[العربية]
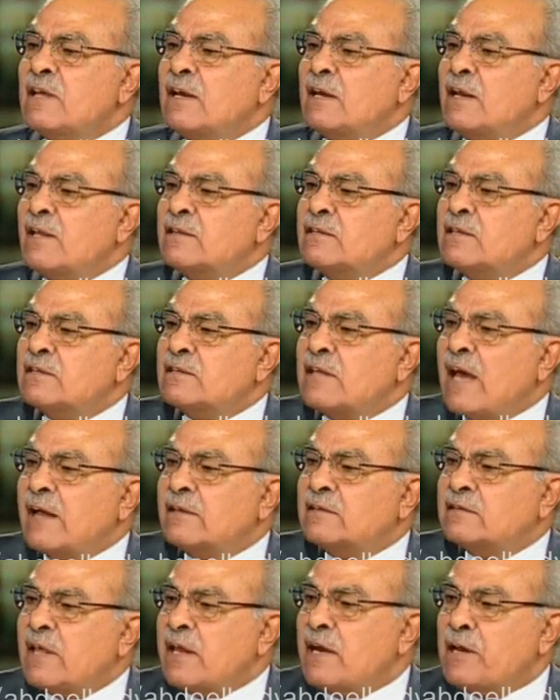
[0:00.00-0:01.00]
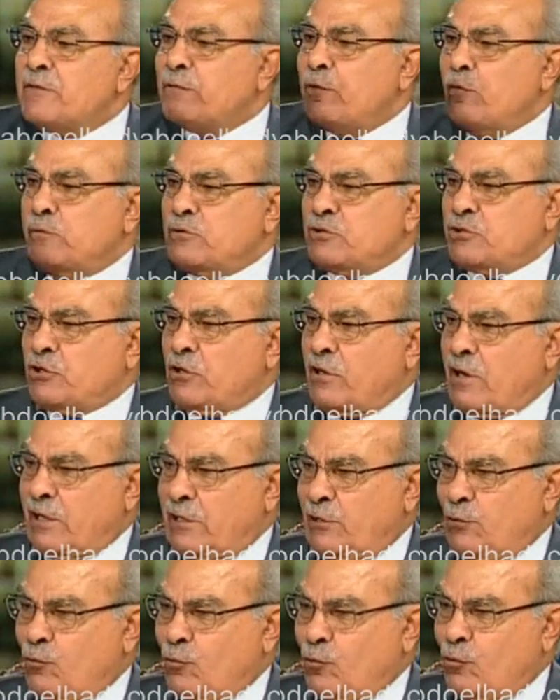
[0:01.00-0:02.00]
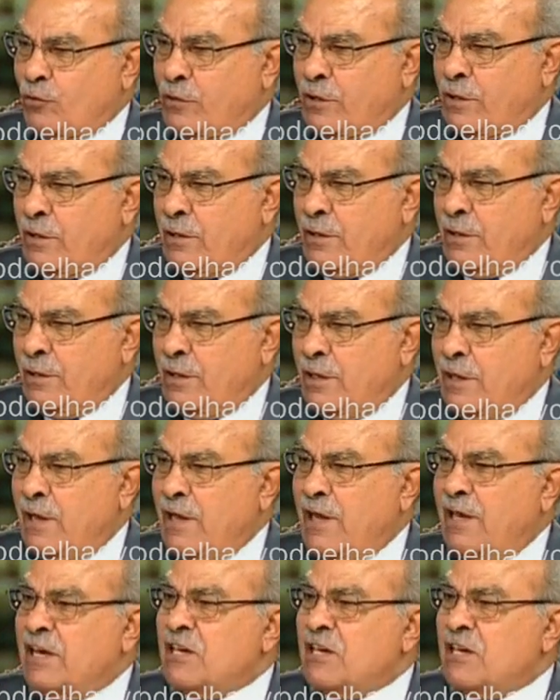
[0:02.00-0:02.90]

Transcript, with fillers: التي تعترف بالشرائع الأخرى يا سلام.